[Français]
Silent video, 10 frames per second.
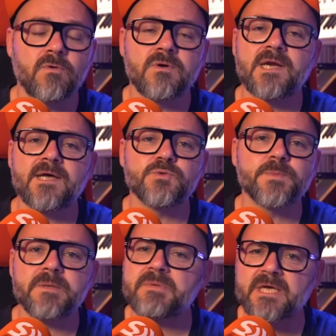au-delà du
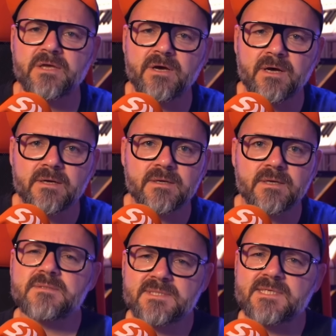prix Behringer
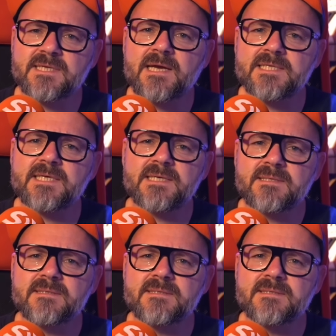C'est ça l'idée